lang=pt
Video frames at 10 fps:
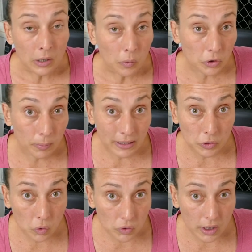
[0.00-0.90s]
Quanto mais
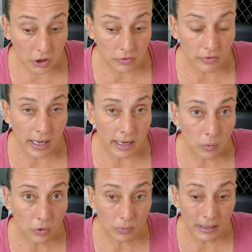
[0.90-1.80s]
soltos eles estiverem,
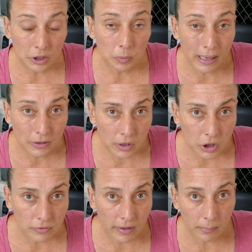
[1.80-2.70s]
quanto mais espaço eles
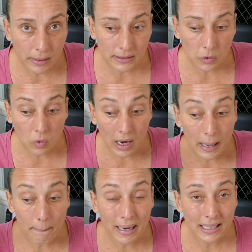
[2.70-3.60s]
tiverem para
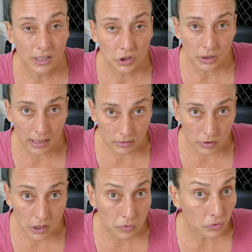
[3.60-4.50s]
circular, mais agitados
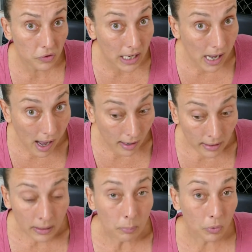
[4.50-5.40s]
eles vão ficar,
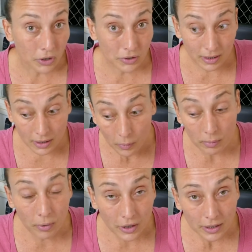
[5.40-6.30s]
por isso é tão
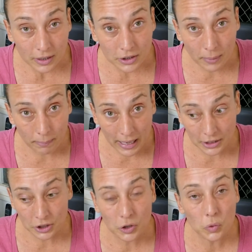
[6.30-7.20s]
importante a
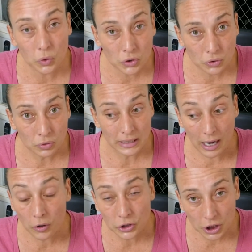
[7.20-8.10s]
prática e uso da
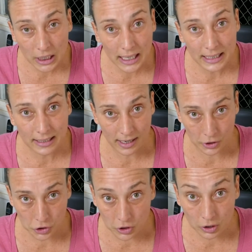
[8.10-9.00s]
rotina da
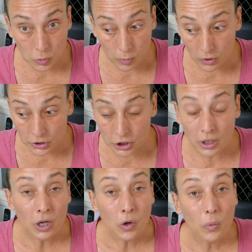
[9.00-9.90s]
caixa de transporte.
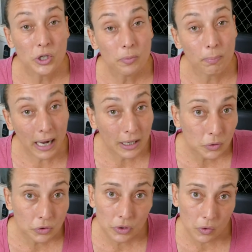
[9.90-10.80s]
Um
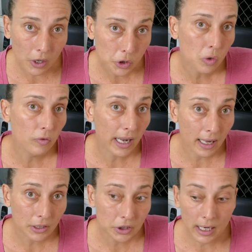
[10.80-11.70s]
espaço onde o seu cachorro vai
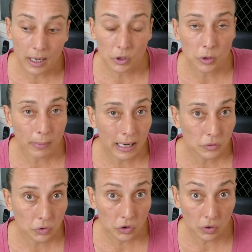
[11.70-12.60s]
relaxar, um
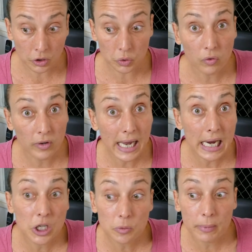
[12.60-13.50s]
espaço onde o seu cachorro vai
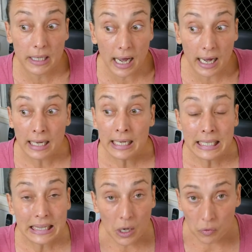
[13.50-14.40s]
respirar,
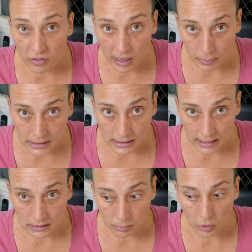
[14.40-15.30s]
não vai
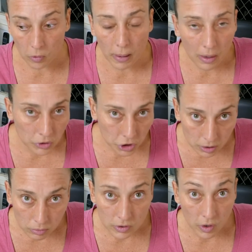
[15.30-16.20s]
precisar se preocupar com
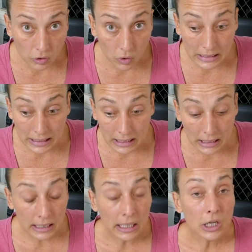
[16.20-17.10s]
estímulos ao redor
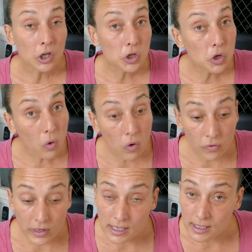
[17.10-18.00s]
dele. De
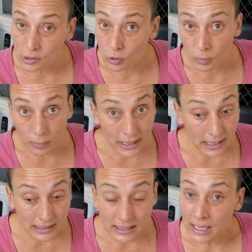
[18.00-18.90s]
novo, o exercício do
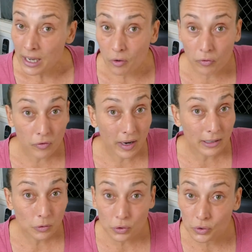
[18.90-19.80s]
place. Eu vou falar
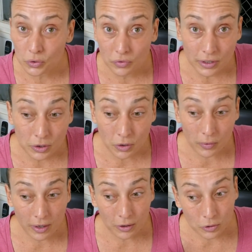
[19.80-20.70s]
em todos os vídeos que eu
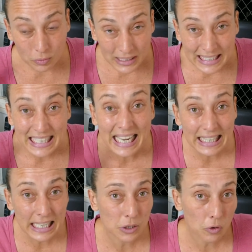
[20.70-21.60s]
quero que todo mundo
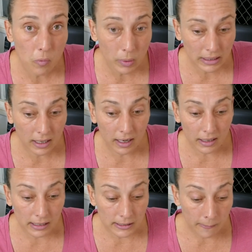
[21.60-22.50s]
entenda isso com muita
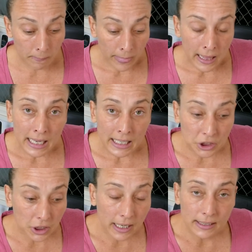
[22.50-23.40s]
clareza.
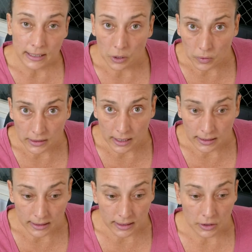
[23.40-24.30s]
Direção no
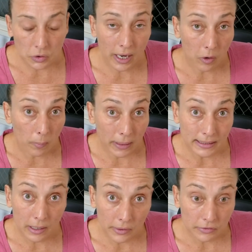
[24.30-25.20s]
exercício,
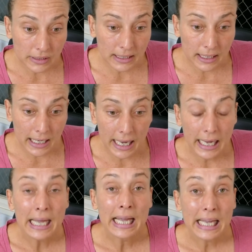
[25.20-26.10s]
recompensar o que você quer,
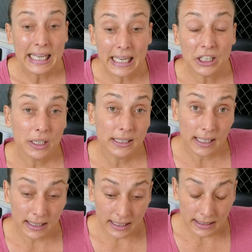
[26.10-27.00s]
e
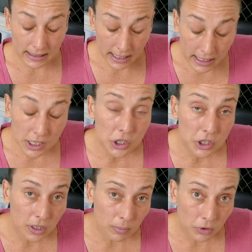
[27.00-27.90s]
inserir
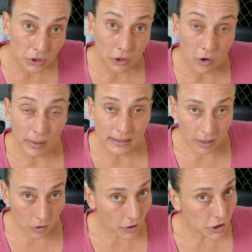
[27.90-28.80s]
estímulos e
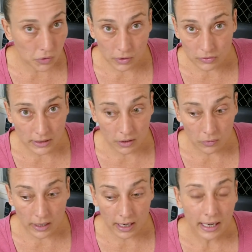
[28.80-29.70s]
começar a corrigir o que você não
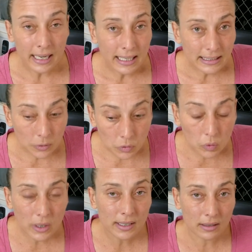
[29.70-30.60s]
quer. São
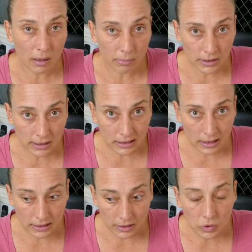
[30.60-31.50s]
duas etapas desse
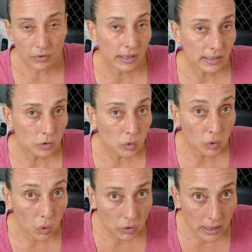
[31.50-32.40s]
exercício que fazem
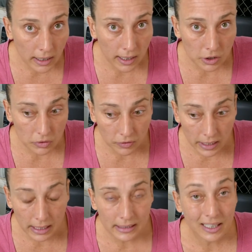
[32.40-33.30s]
toda a
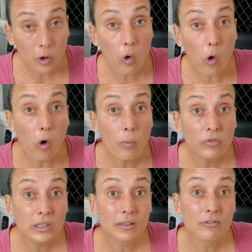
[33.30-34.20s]
diferença. Como
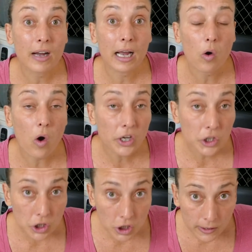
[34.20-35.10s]
você vai
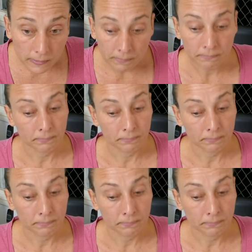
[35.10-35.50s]
corrigir?